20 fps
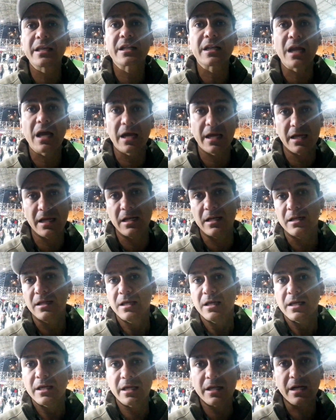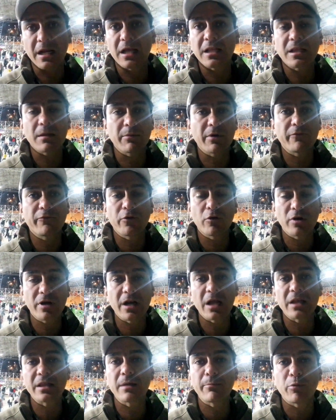Israel. Israel también fue un
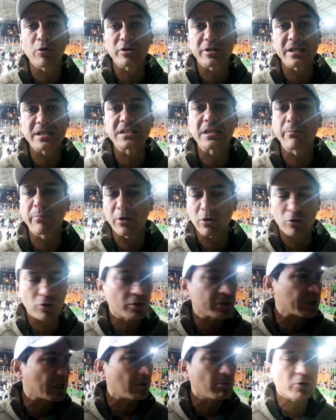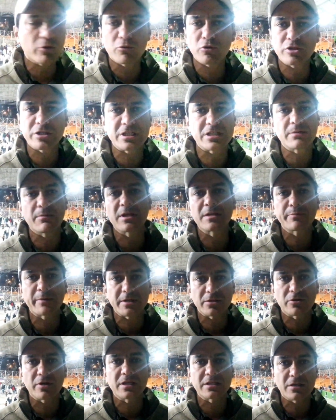gran deportista, pero no, tenemos muchísimas
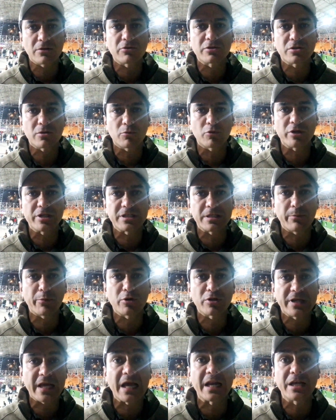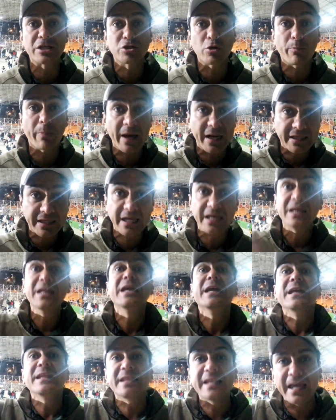personas en nuestro municipio que han hecho parte
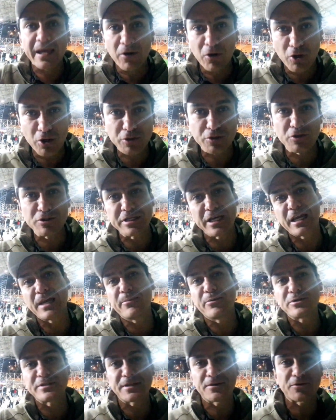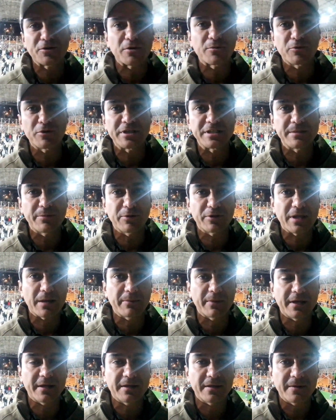de otros equipos de nuestro municipio
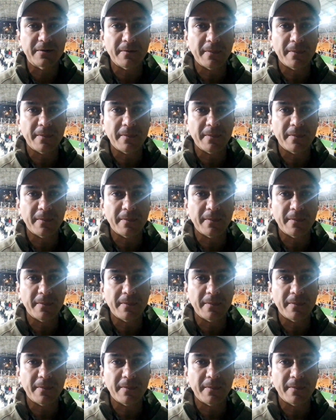también.